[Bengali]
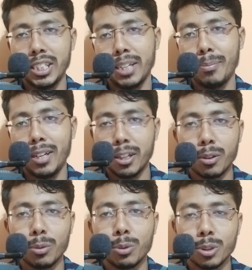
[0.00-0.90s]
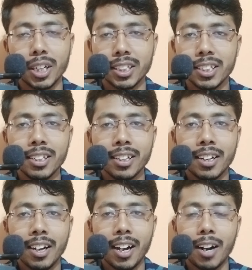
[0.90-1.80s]
নিজেকে মেরে ধরো অন্য জায়গাতে
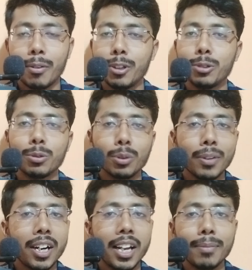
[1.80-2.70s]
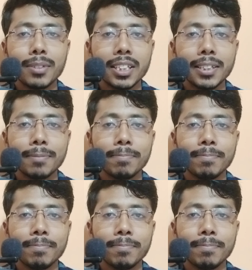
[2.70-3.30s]
কারণ এই ছোটোবেলার লাইফটা